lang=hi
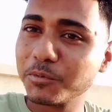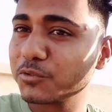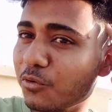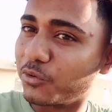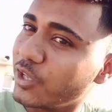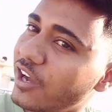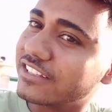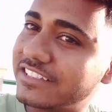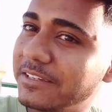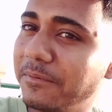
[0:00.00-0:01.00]
तो मैं सो
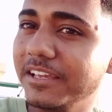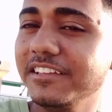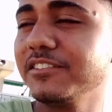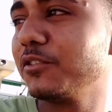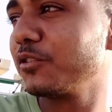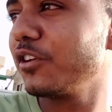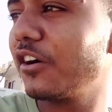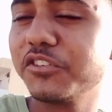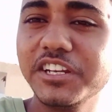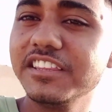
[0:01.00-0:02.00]
गया आते ही भाई
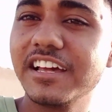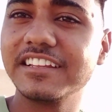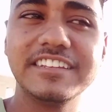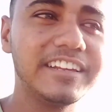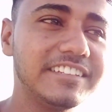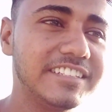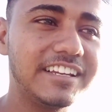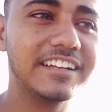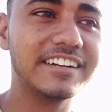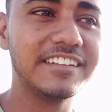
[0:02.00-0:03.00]
क्योंकि काफ़ी नींद आ रही थी ना
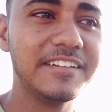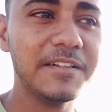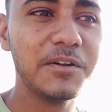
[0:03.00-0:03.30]
इसी कारण